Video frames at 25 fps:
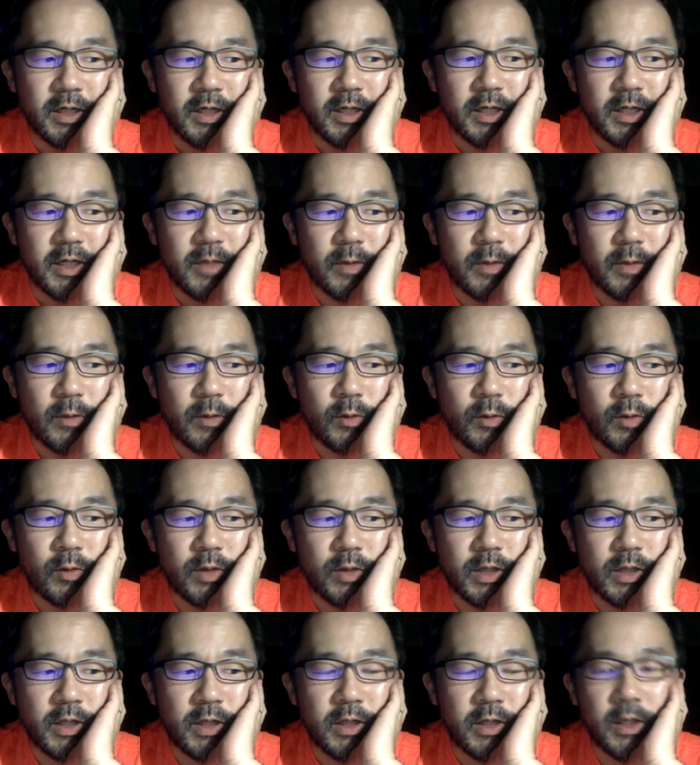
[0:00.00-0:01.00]
やっぱこの
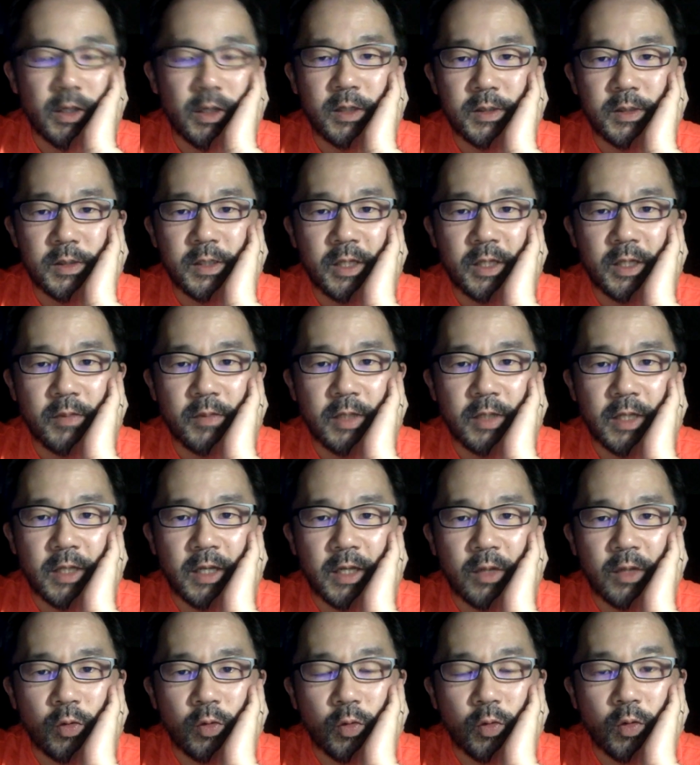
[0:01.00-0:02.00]
人間性みたい
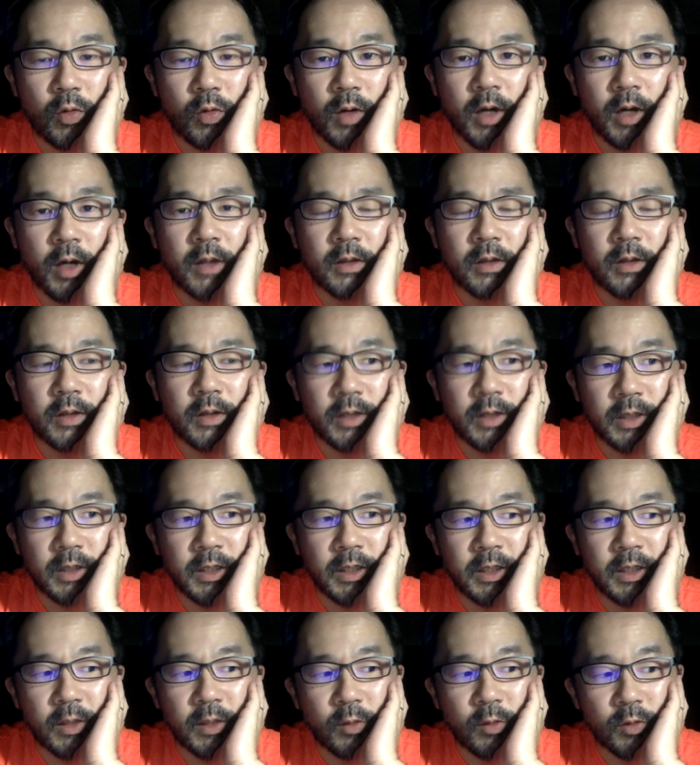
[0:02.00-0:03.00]
なところがあっ
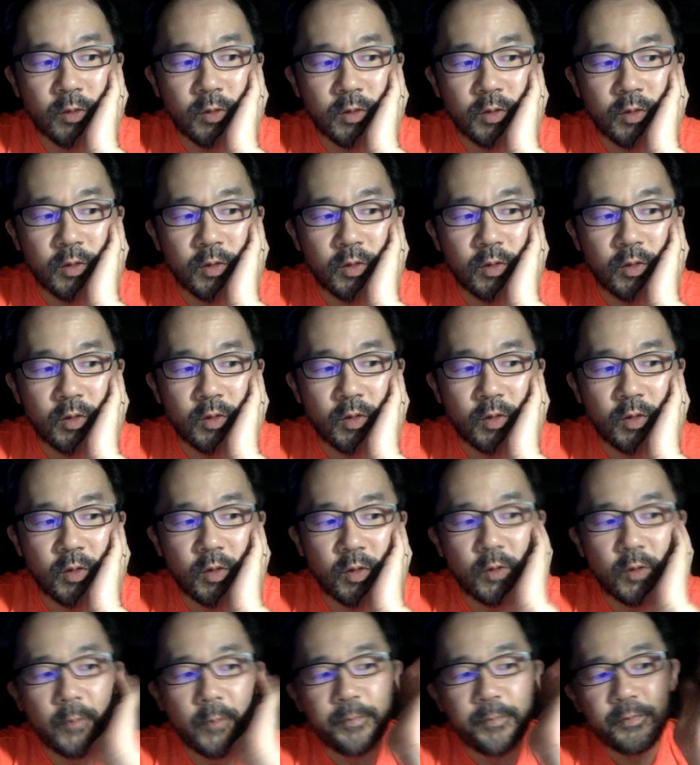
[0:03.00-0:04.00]
て、こ
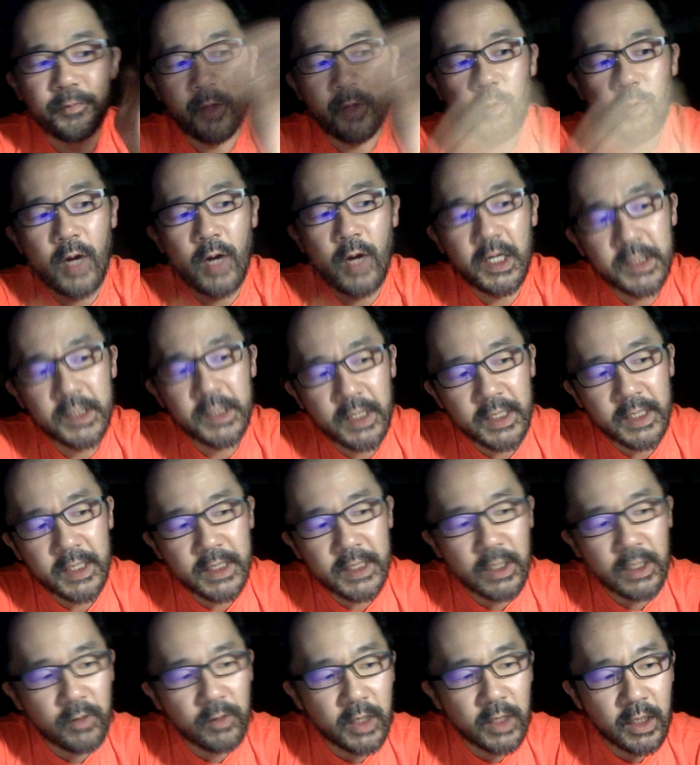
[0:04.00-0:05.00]
の Y 先
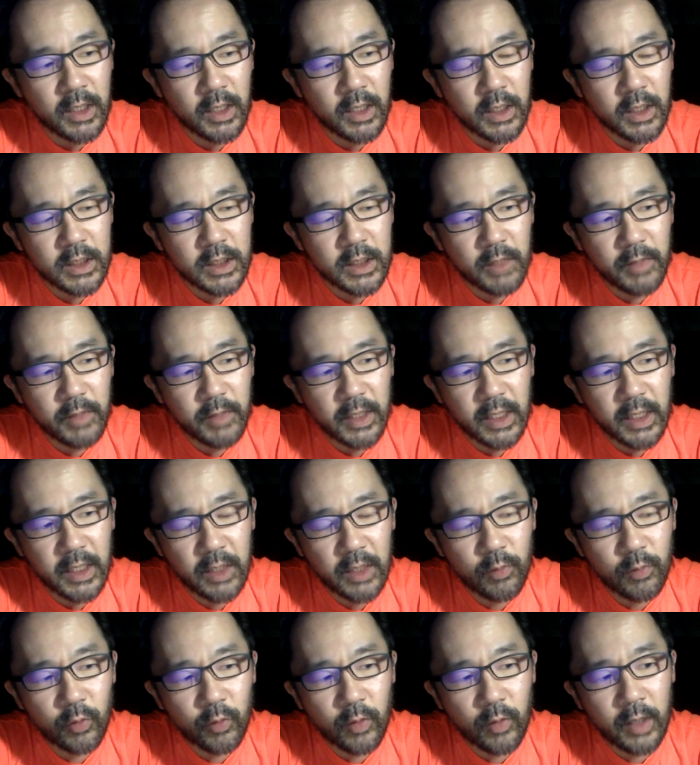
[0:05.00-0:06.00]
生の人間性みたいな
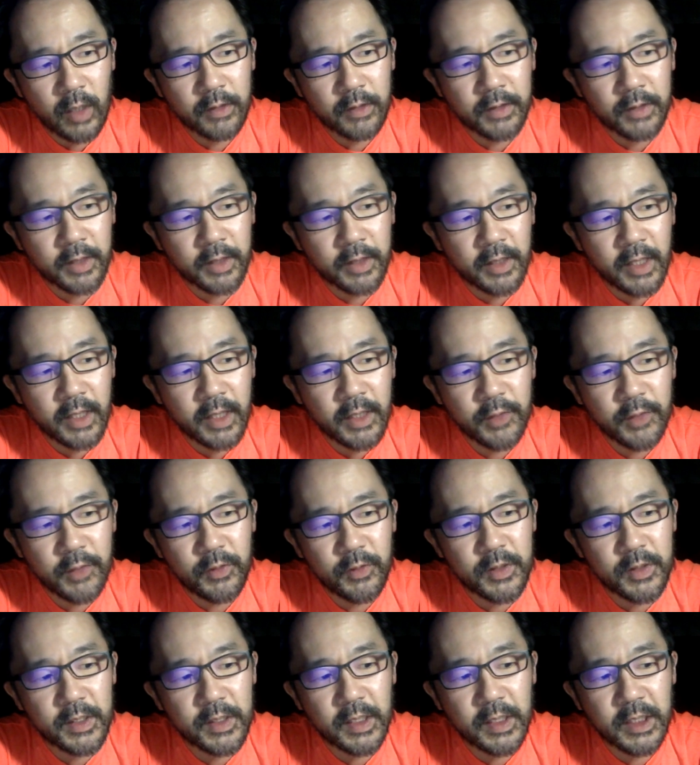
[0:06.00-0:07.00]
ものがあってね、
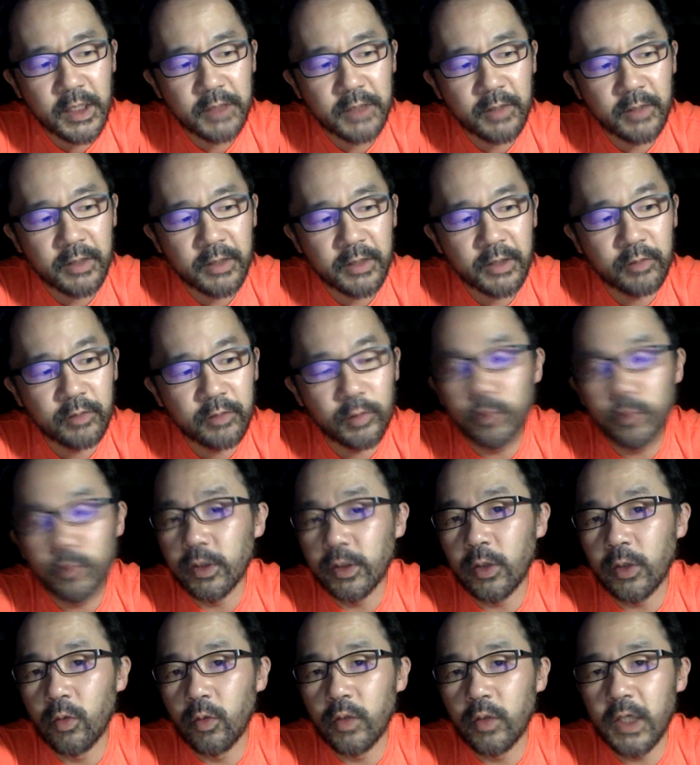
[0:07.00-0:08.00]
許せてしまってる部分っ
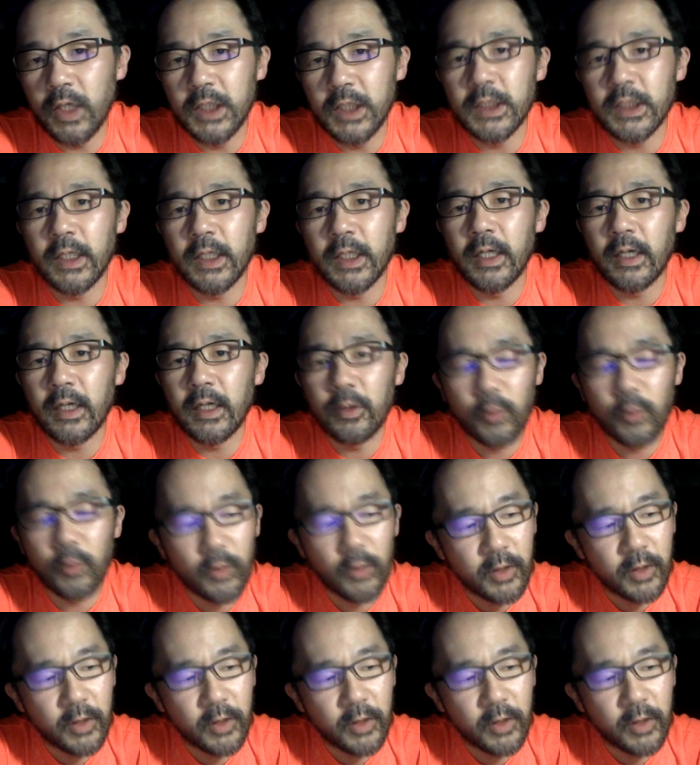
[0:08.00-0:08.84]
て大きいんじゃないかと。